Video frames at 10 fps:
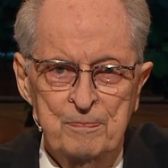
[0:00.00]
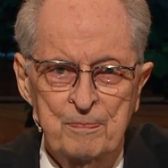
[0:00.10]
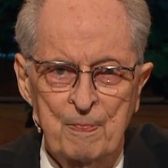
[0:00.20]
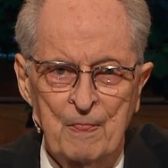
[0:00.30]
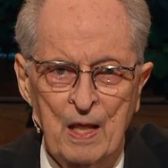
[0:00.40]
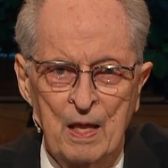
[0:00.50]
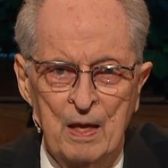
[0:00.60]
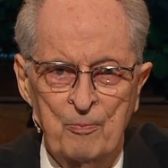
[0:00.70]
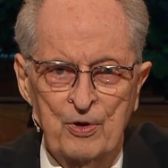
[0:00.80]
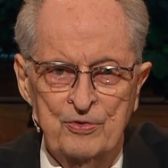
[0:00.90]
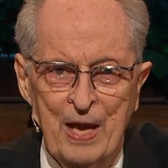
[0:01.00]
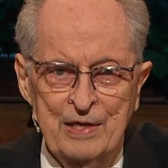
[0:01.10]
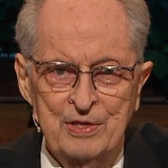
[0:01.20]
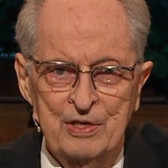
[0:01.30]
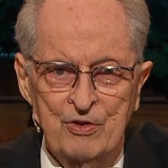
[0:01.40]
Мы образец для
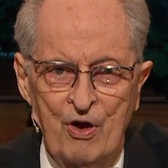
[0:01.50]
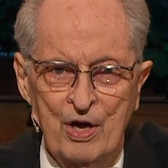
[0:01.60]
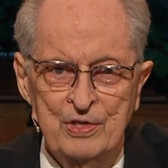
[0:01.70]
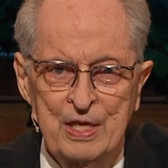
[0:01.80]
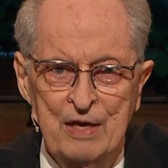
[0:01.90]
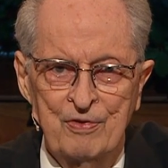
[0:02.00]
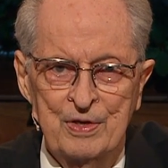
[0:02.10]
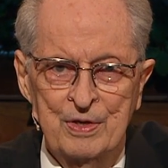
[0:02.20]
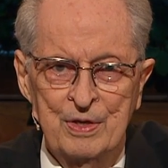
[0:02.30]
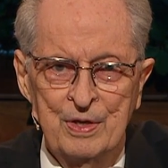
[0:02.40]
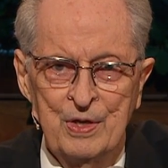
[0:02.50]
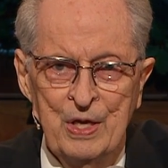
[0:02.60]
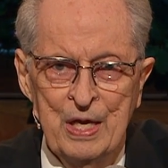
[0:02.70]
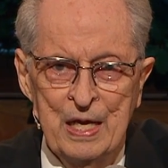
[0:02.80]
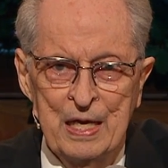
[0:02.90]
всеобщего подражания.
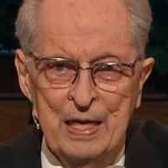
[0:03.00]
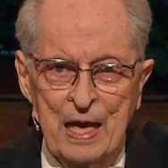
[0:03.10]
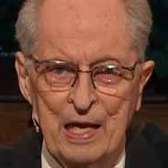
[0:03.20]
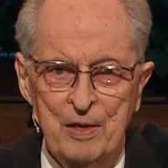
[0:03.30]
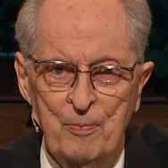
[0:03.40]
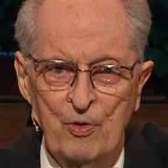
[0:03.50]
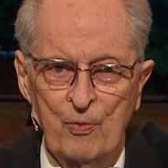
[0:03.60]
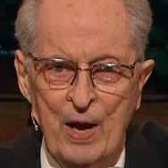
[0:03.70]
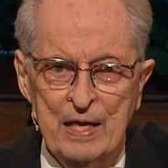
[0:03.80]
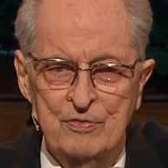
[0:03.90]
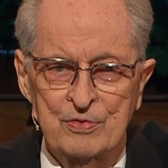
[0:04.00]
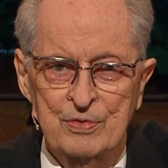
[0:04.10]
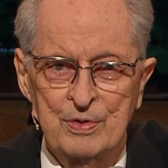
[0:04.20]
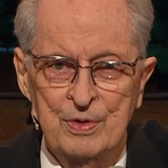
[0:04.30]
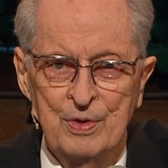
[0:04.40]
Мы отстаиваем
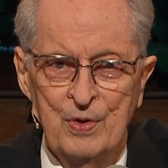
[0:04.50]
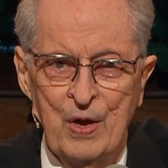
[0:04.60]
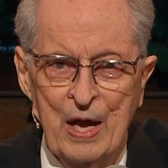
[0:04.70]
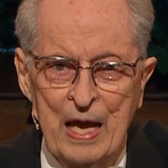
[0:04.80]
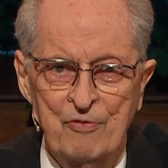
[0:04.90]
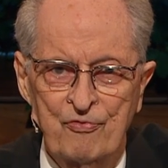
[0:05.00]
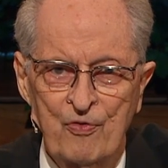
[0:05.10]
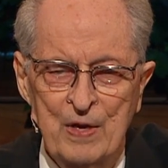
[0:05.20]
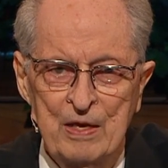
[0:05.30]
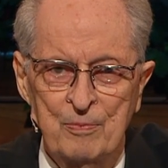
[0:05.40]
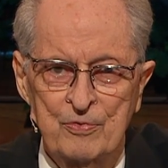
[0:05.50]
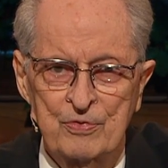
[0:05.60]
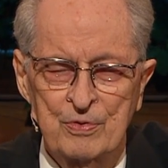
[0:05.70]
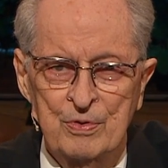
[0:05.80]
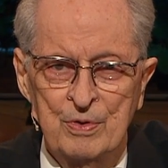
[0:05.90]
неотъемлемые
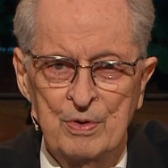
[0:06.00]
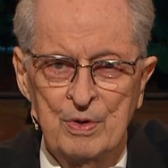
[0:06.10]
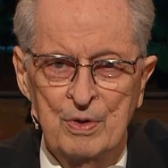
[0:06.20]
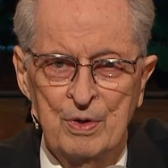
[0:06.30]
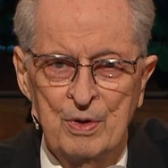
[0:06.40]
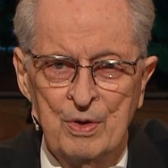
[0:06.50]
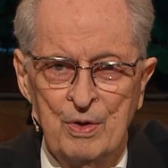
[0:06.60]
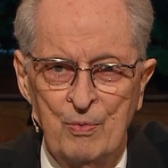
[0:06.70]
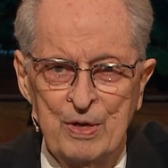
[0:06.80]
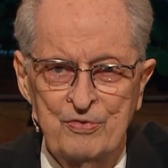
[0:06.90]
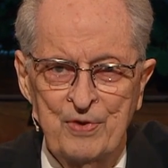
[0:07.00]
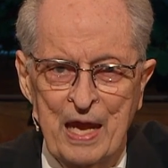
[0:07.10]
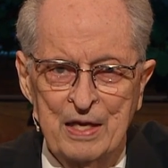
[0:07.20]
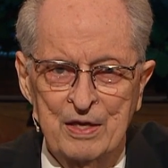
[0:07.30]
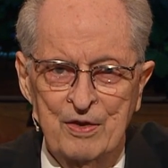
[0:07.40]
права и свободы, данные
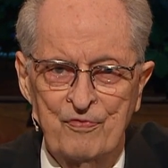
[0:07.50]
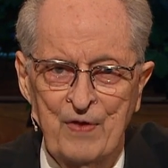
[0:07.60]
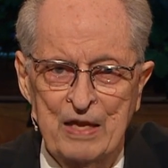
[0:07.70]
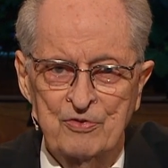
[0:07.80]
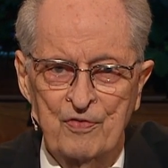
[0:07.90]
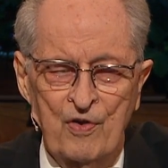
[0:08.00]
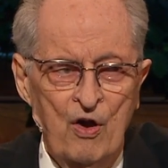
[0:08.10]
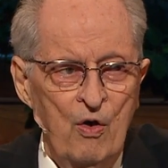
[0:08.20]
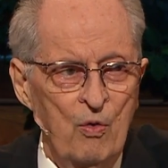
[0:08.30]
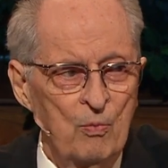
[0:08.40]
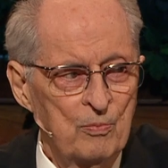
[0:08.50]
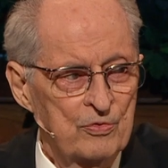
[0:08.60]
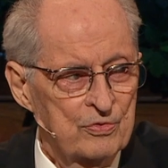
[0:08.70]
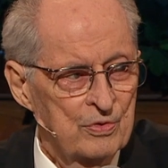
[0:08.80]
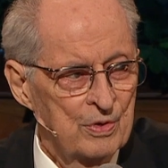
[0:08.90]
нам Богом.
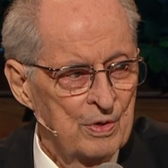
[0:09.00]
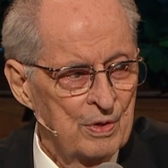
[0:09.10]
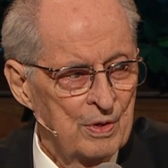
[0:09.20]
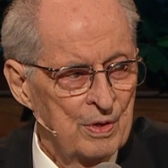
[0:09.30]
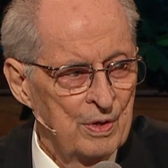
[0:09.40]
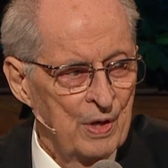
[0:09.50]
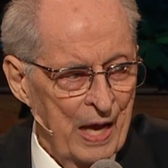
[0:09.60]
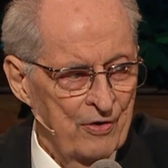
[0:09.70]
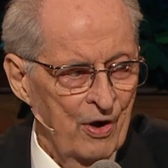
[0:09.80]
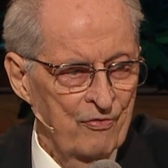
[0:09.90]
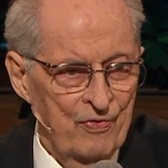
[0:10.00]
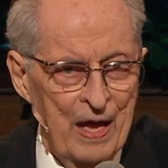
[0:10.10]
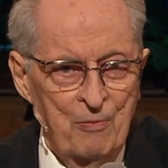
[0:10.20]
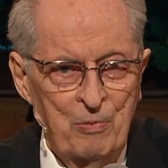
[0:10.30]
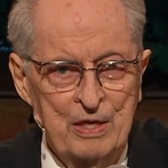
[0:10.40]
Мы стоим на защите
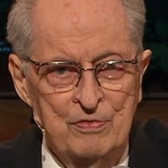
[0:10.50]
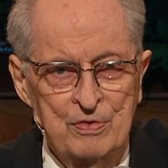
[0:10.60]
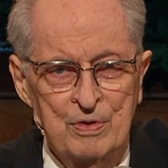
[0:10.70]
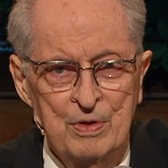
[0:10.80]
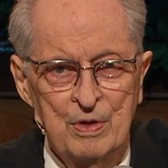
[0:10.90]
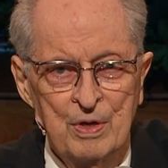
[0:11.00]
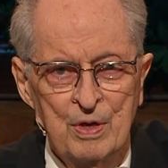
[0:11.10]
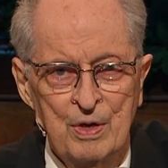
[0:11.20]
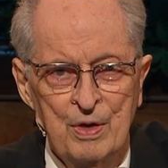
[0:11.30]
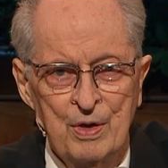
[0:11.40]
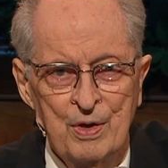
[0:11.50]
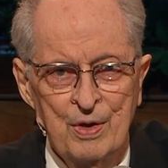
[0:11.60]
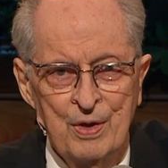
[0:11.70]
своего дома и семьи.